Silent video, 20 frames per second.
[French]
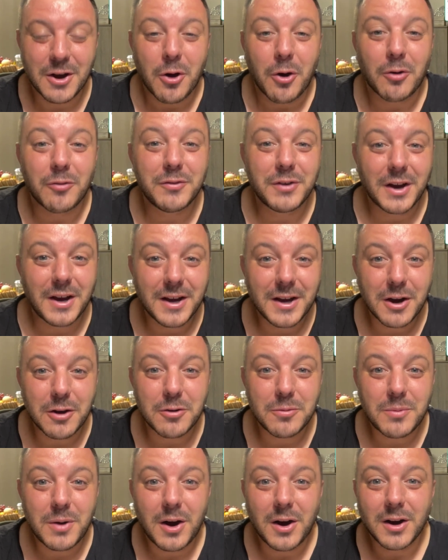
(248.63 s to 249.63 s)
On verra
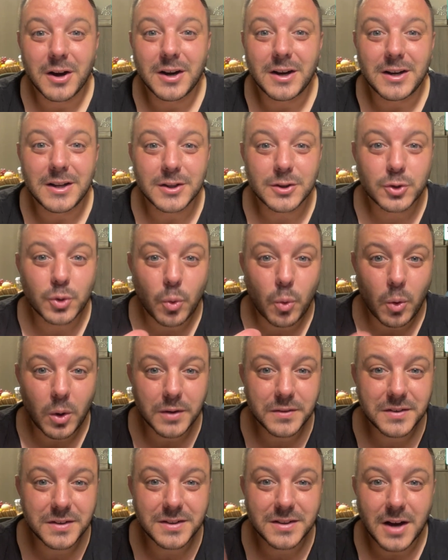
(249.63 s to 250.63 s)
également les
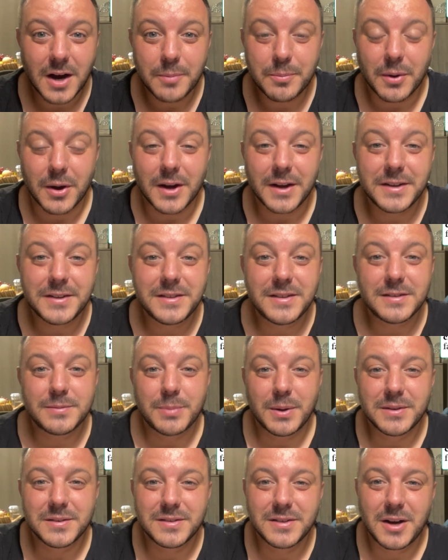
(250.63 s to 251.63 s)
trois étapes
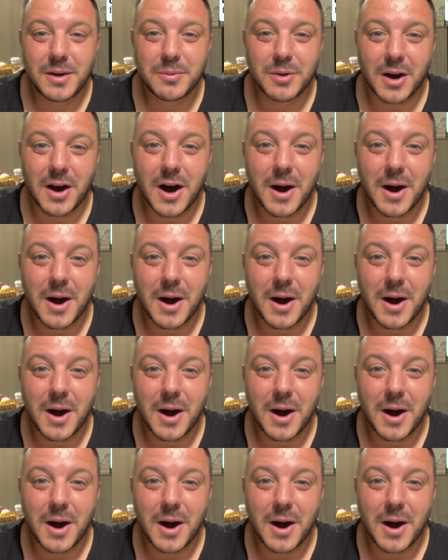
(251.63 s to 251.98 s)
indispensables